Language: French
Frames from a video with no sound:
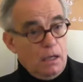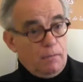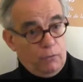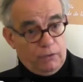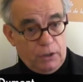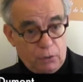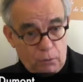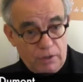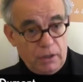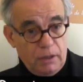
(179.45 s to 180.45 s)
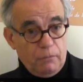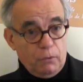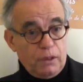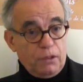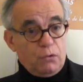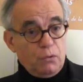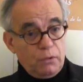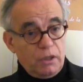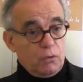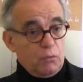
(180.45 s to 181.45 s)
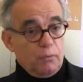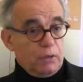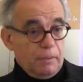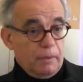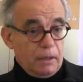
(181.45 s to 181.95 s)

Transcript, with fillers: Et puis enfin, il y a une troisième question qui se pose à